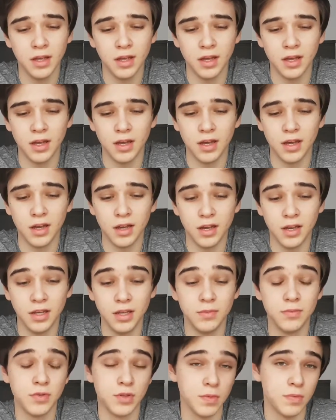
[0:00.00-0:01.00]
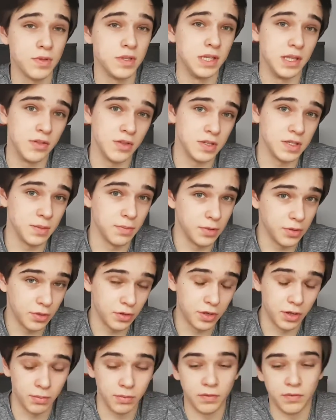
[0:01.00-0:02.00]
e, i muszę przyznać, że jestem pod
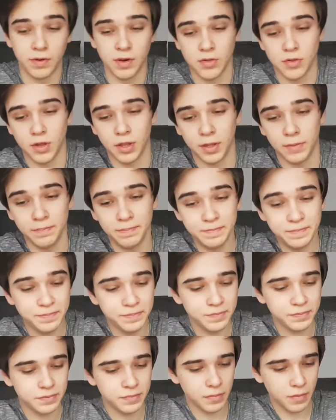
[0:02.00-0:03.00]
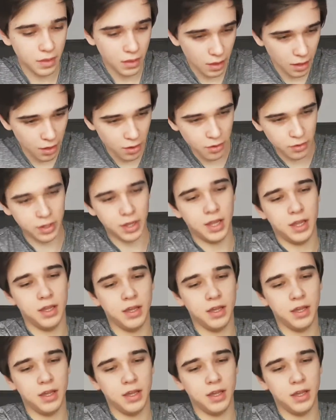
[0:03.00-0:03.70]
ogromnym wrażeniem. Ok,